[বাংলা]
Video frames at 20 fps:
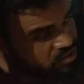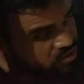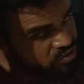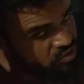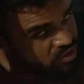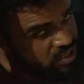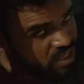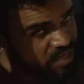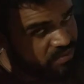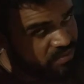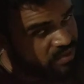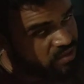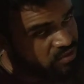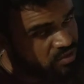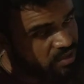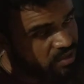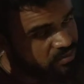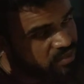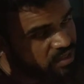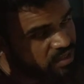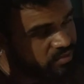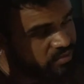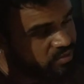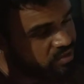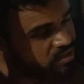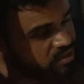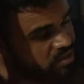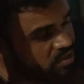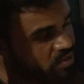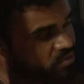যদি না পারো তো আমি
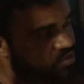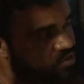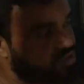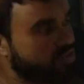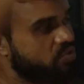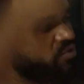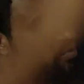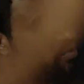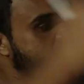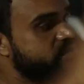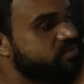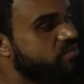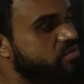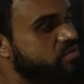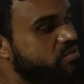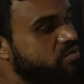এরপরের দিন অবশ্যই করে দেবো